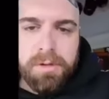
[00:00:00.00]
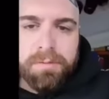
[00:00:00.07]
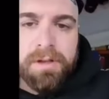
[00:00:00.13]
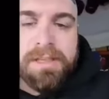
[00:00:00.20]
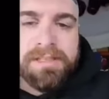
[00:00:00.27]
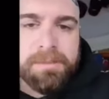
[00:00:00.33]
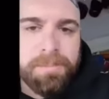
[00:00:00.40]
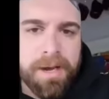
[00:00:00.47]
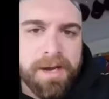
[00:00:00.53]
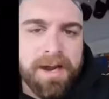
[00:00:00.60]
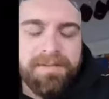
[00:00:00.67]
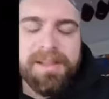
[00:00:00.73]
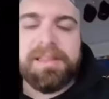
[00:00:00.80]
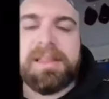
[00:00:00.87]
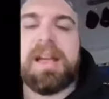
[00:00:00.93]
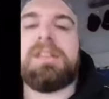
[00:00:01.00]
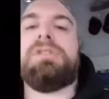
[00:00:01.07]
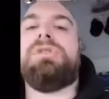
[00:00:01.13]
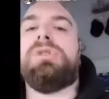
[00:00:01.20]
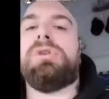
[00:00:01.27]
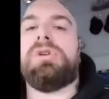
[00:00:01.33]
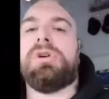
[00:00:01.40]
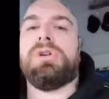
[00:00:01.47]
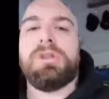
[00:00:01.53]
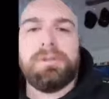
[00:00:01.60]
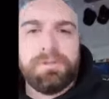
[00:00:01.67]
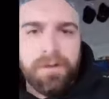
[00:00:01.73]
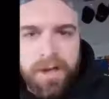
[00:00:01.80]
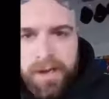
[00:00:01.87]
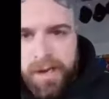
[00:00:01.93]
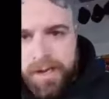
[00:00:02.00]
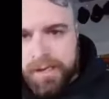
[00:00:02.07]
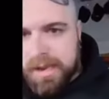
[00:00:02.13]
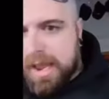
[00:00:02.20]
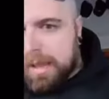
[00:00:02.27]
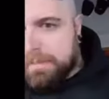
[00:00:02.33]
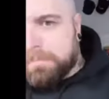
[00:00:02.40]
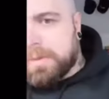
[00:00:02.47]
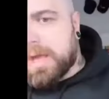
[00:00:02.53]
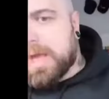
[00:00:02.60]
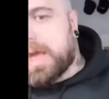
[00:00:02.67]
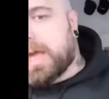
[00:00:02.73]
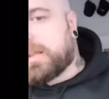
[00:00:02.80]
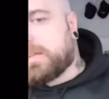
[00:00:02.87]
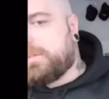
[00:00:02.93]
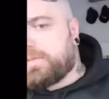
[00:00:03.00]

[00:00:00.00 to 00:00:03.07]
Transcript: Una volta si parlava tanto di fare i rapper,